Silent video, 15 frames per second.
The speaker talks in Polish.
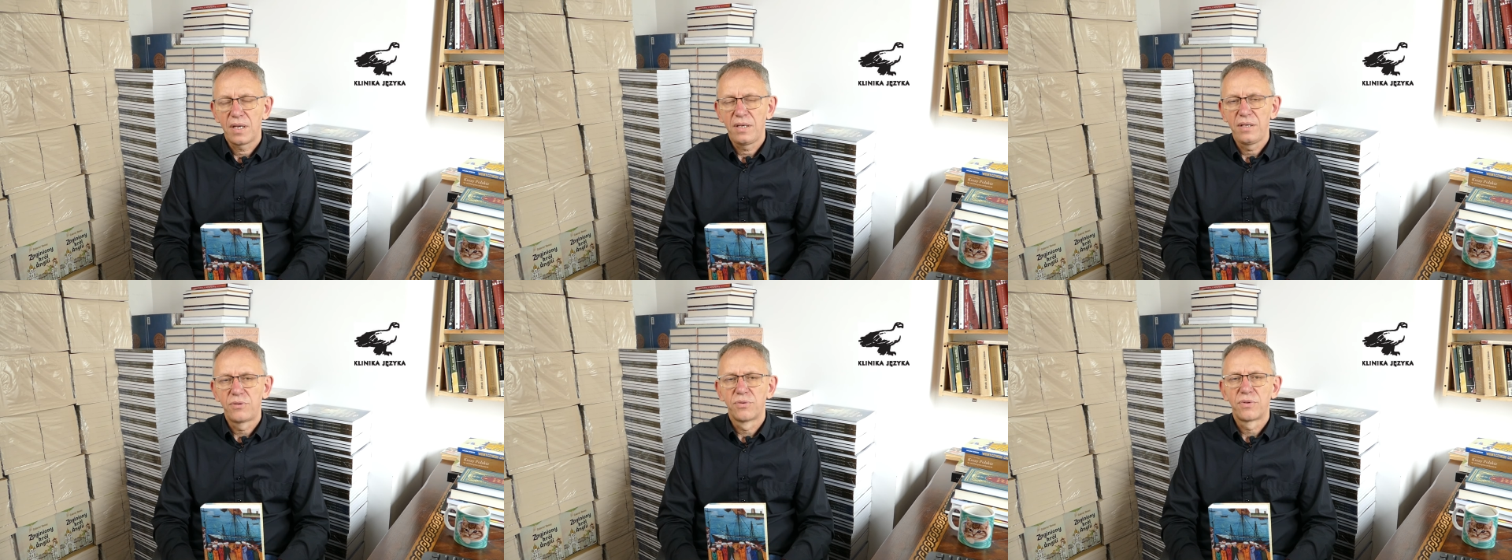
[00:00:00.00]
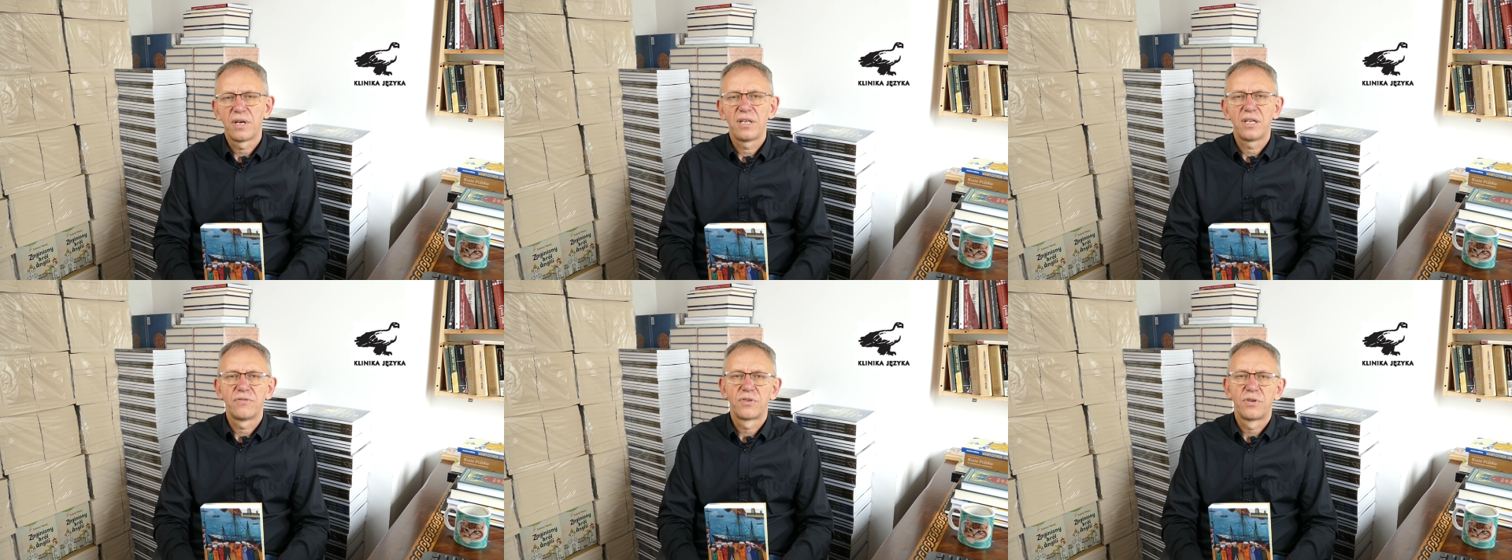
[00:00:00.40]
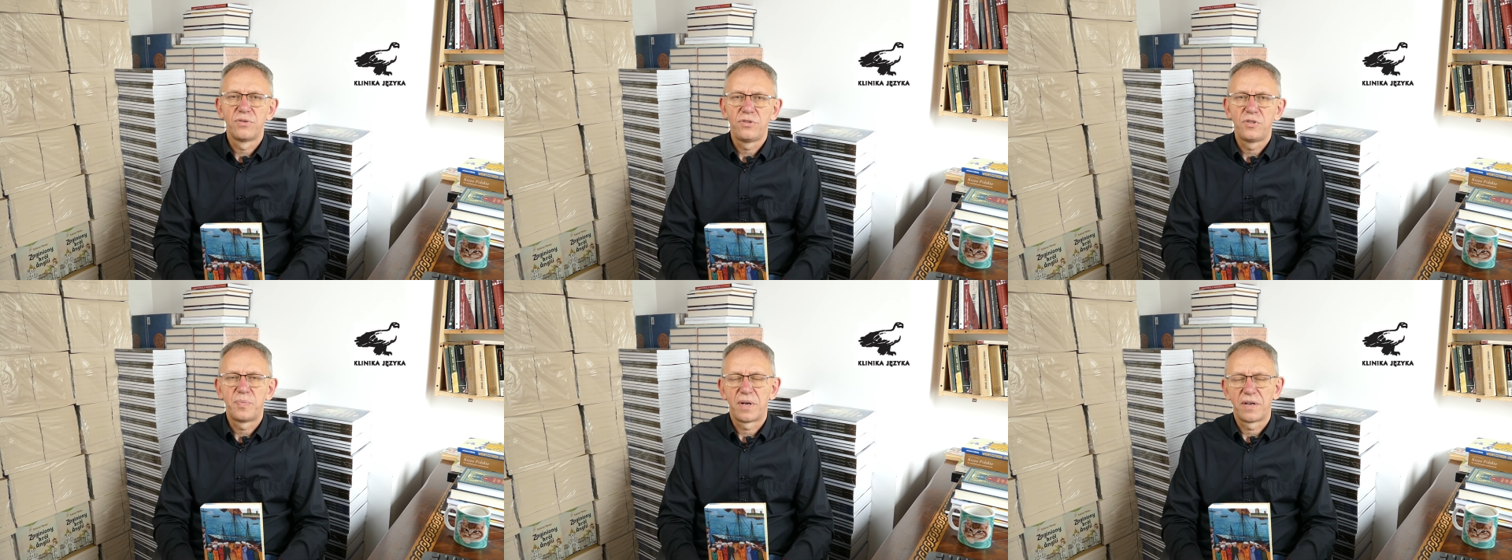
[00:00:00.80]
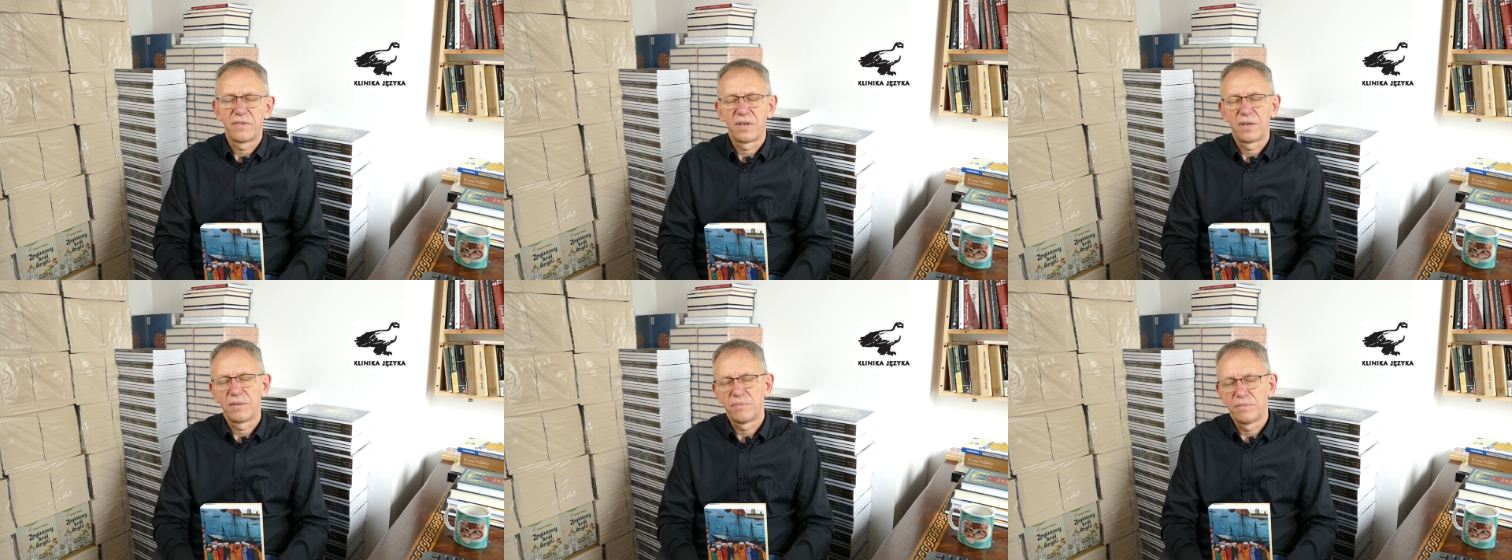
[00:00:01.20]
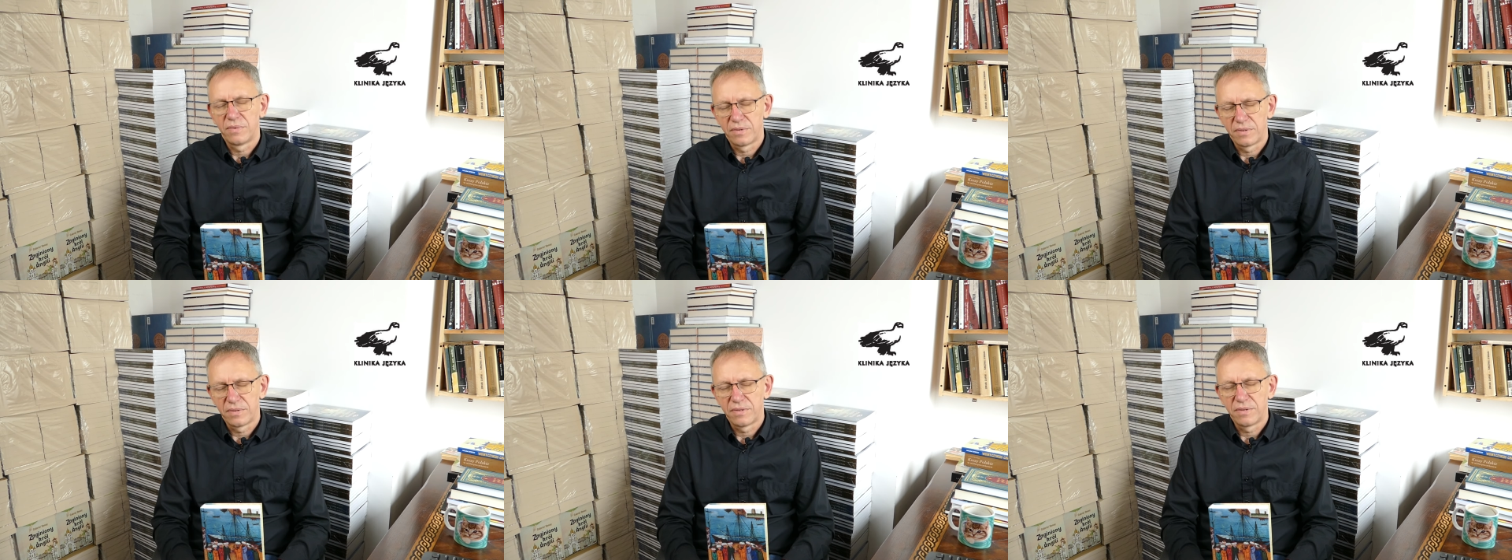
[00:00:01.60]
I tutaj nam wchodzi sprawa
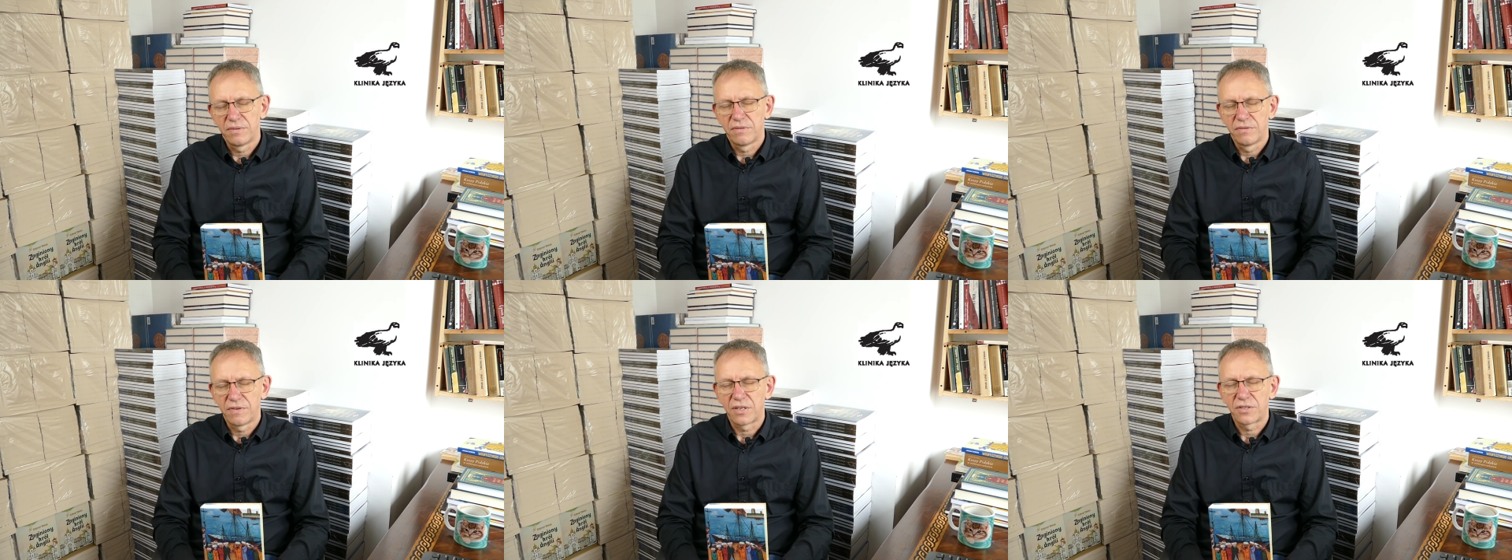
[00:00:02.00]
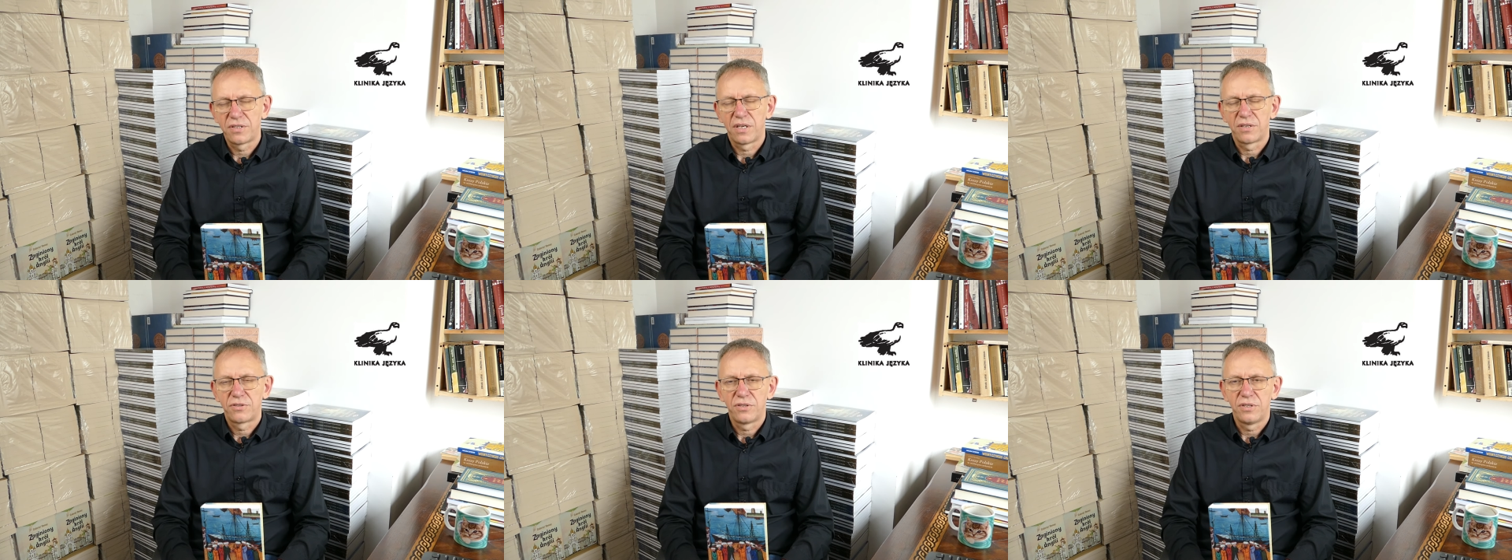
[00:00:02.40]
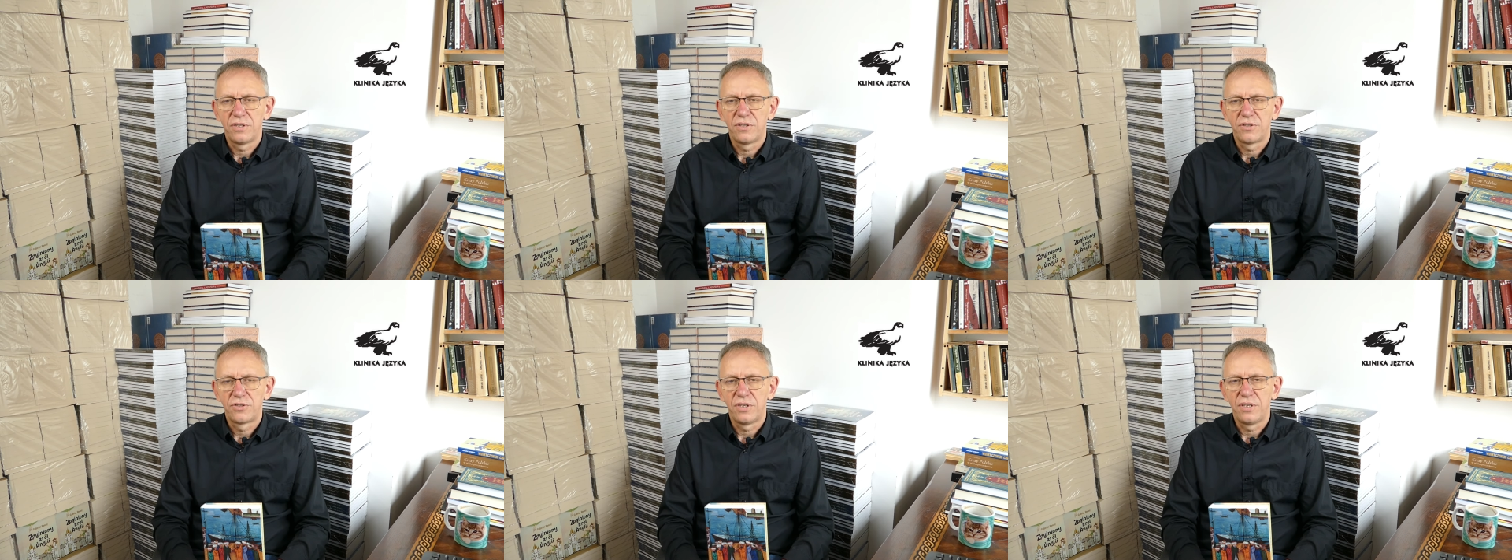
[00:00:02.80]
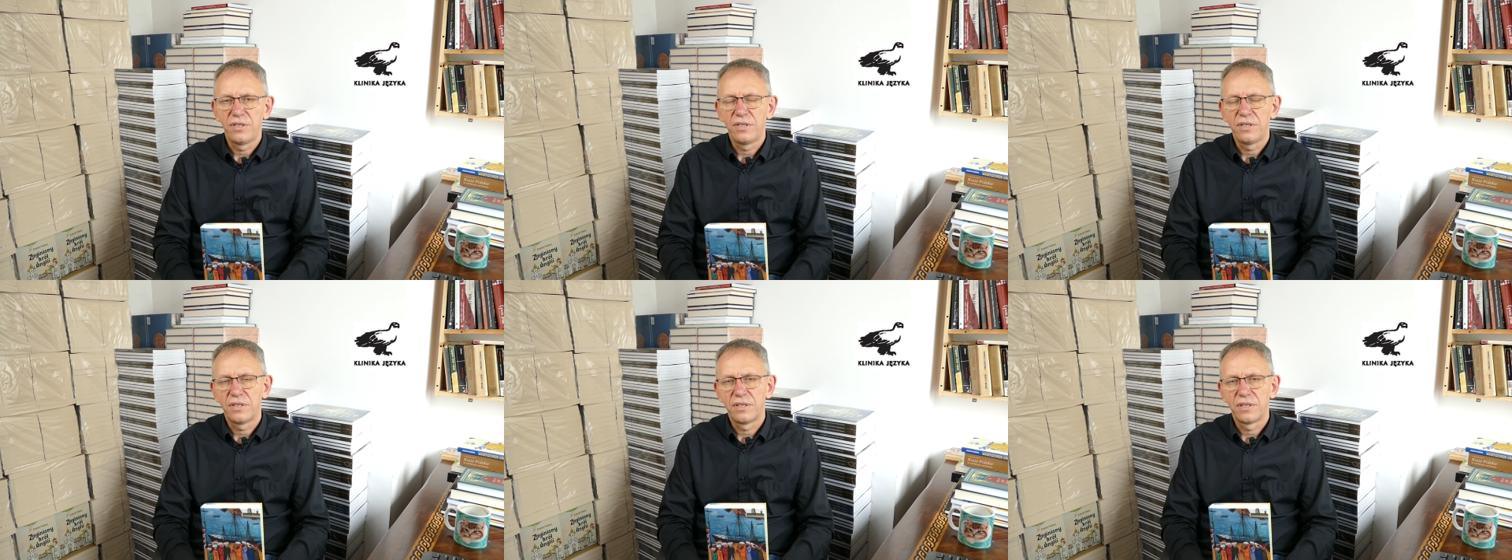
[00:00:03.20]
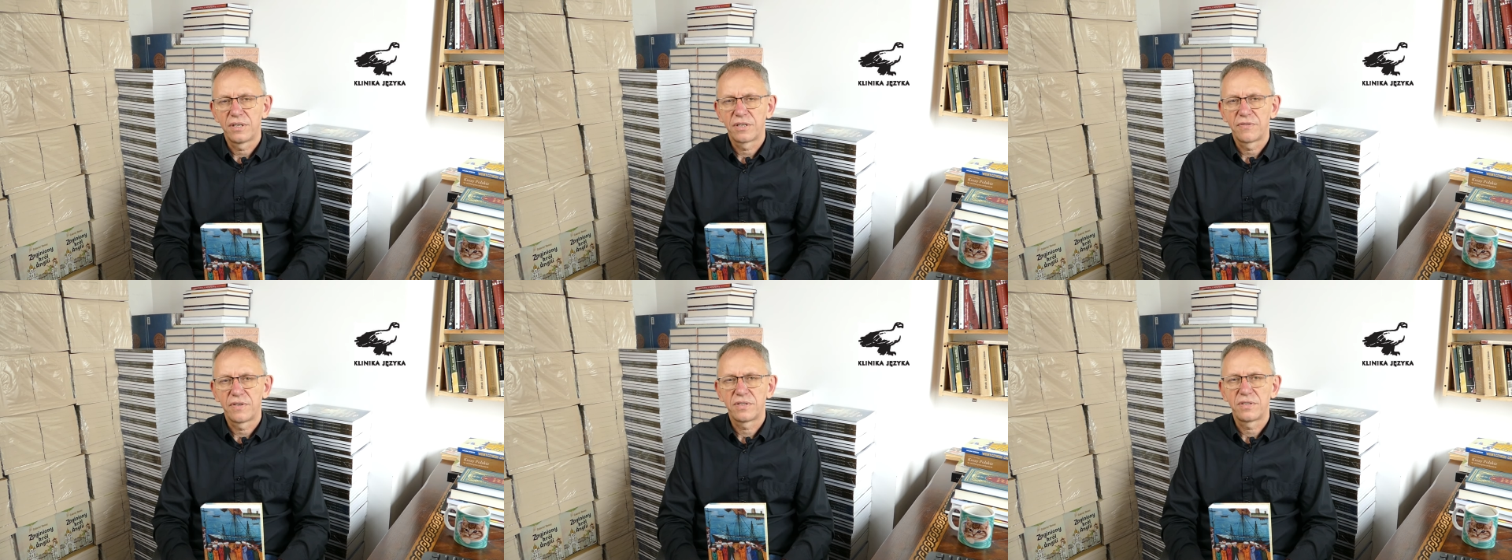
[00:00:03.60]
ważna, czyli, czyli
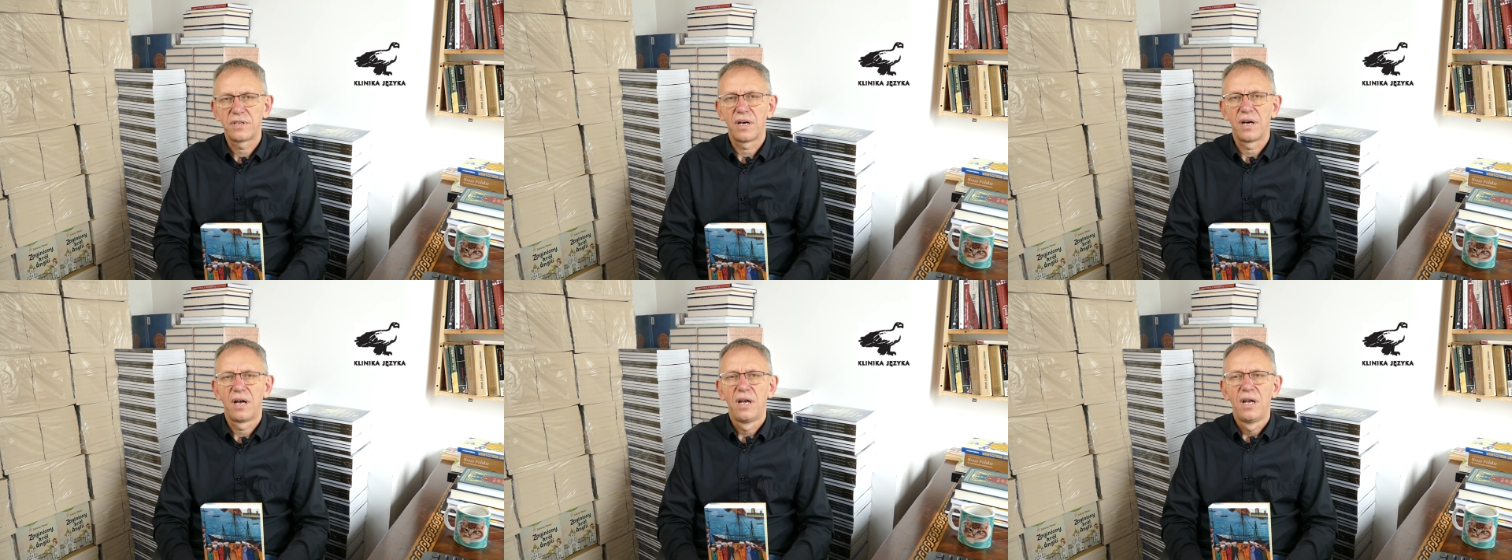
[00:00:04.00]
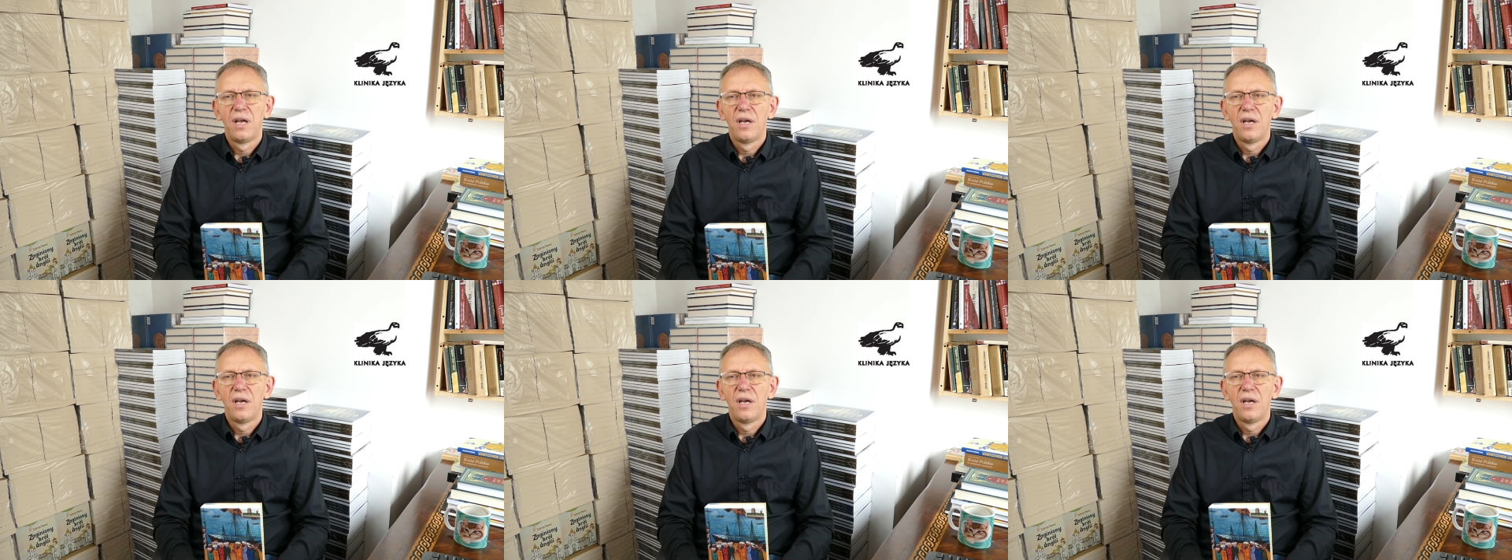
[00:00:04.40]
kwestia